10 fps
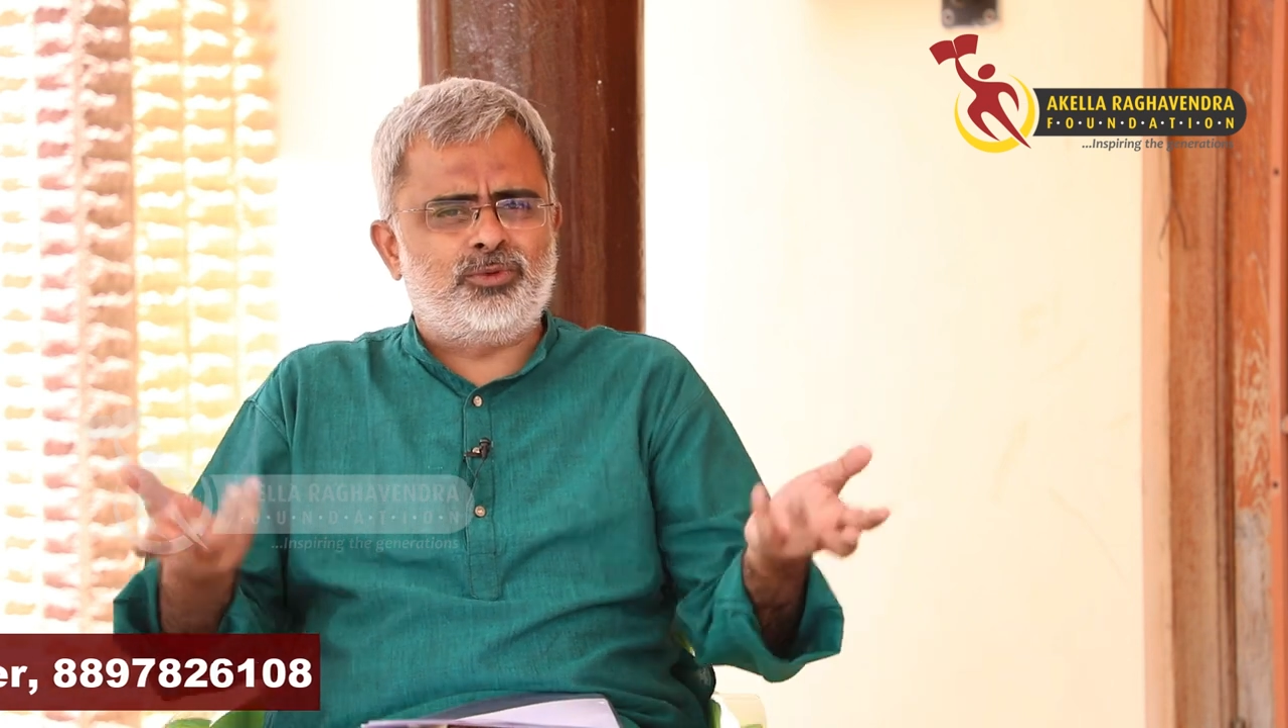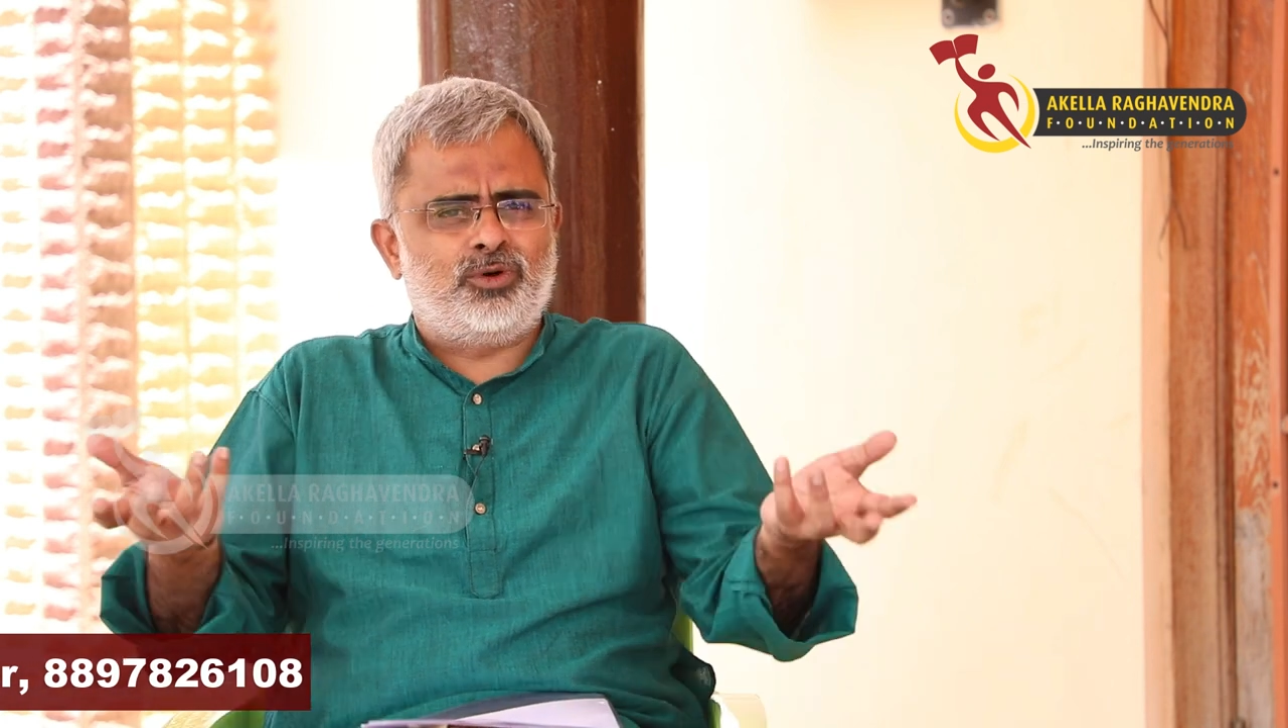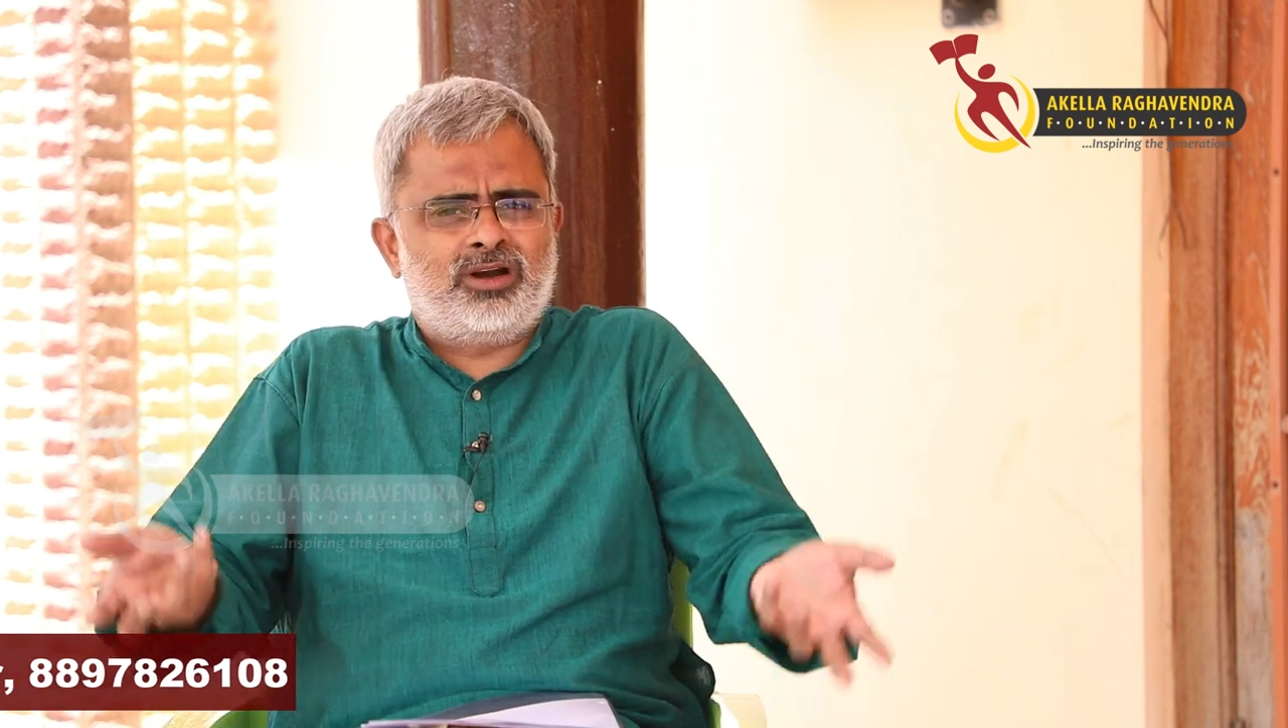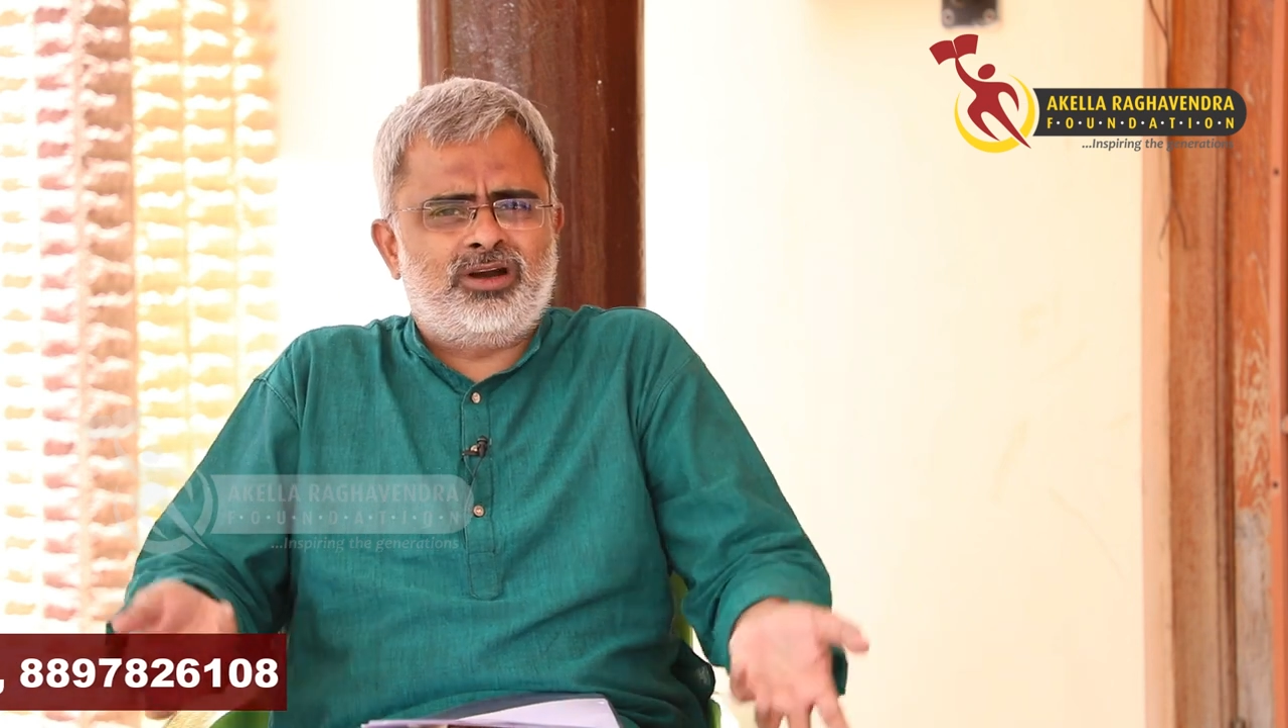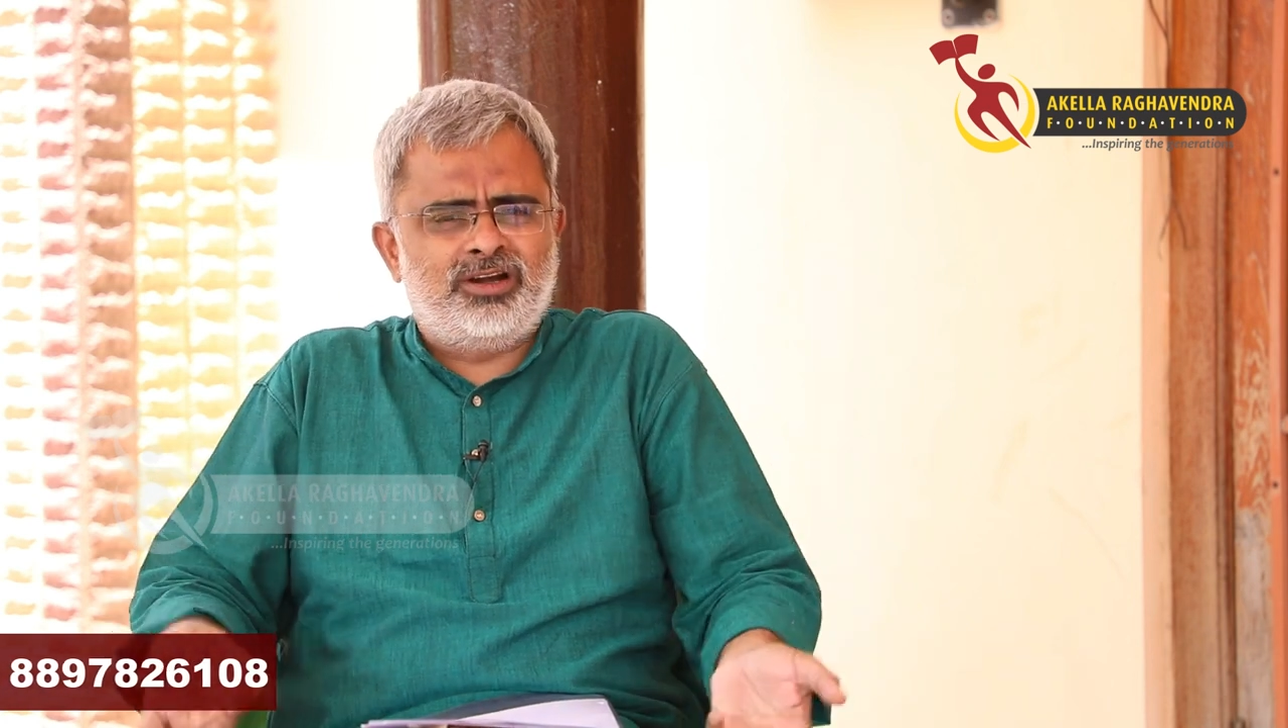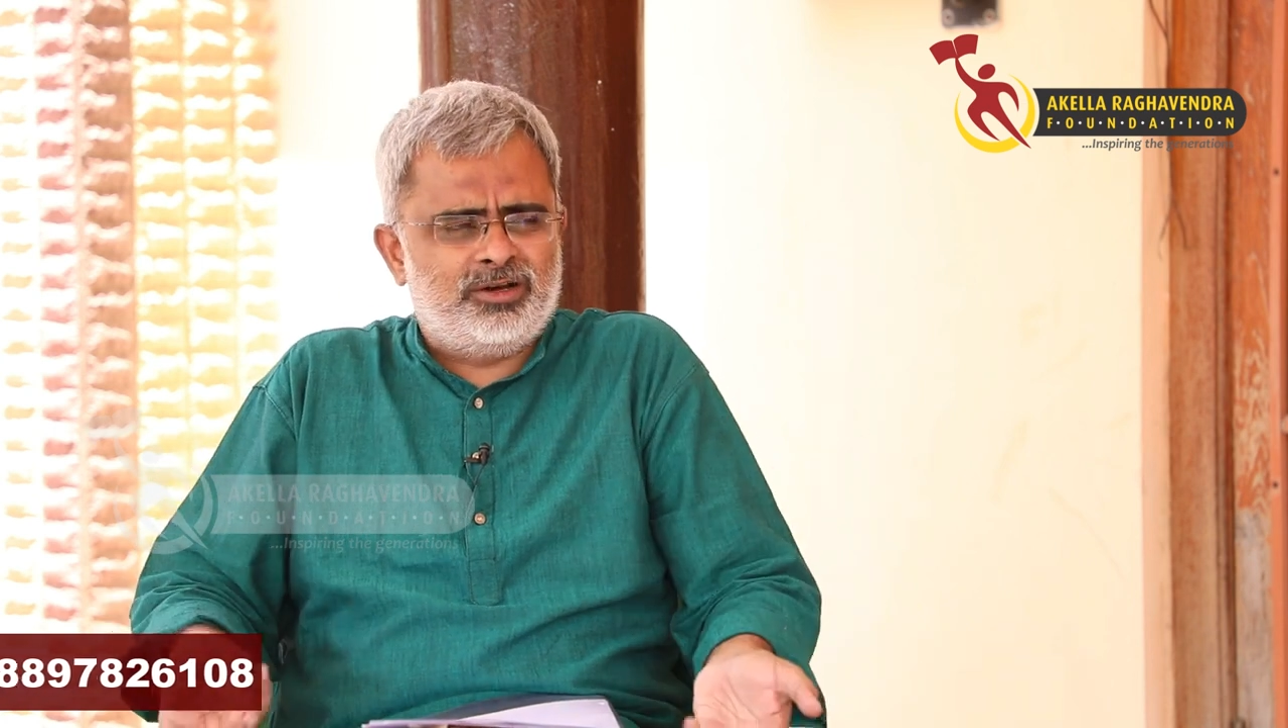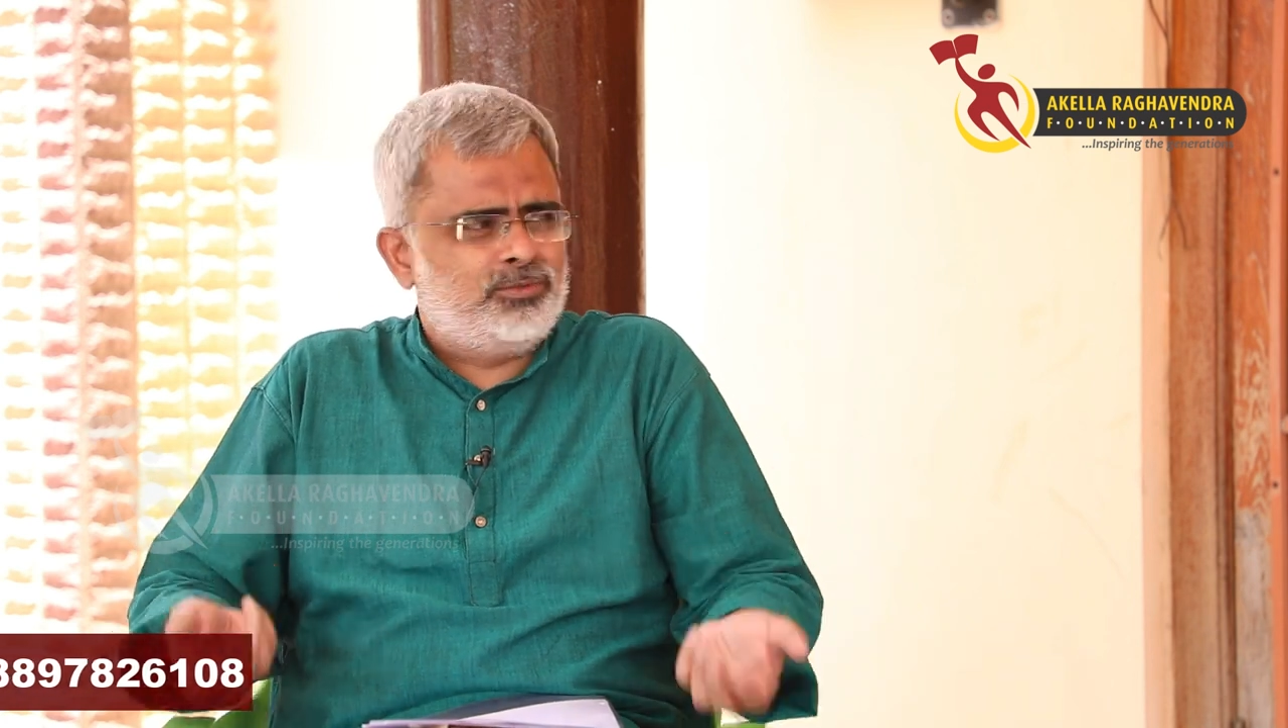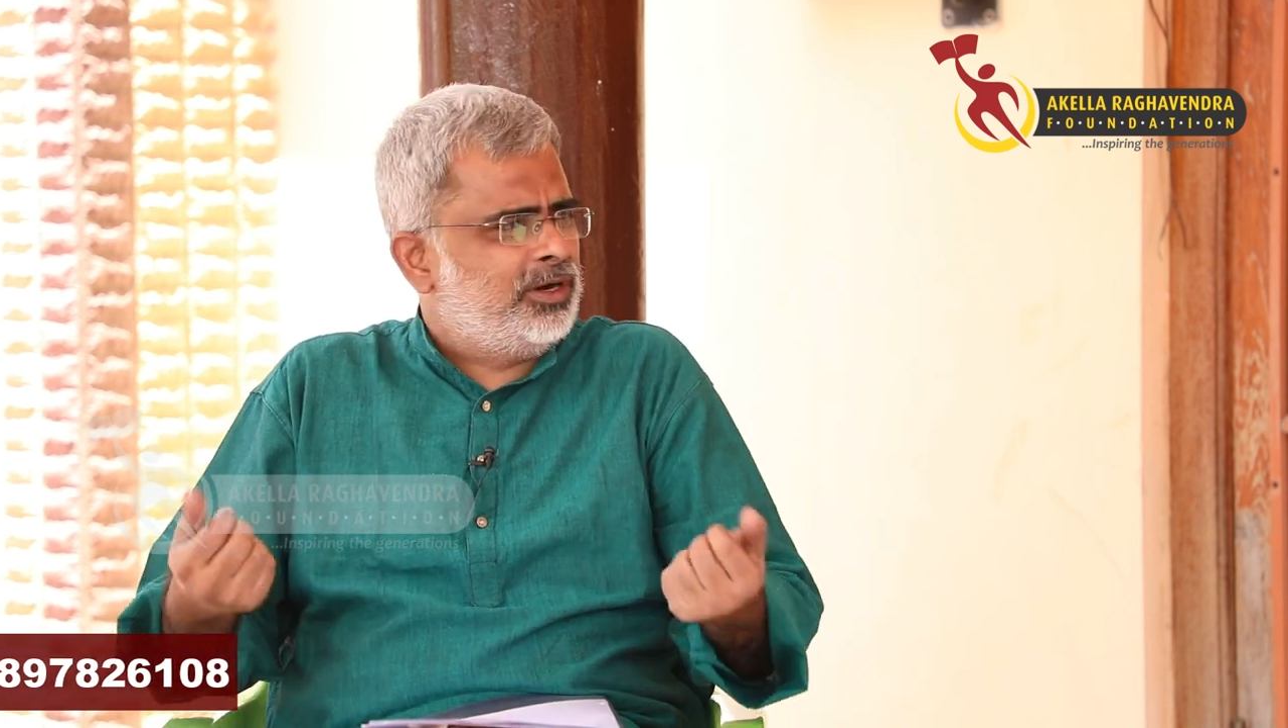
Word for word: పోరాడాను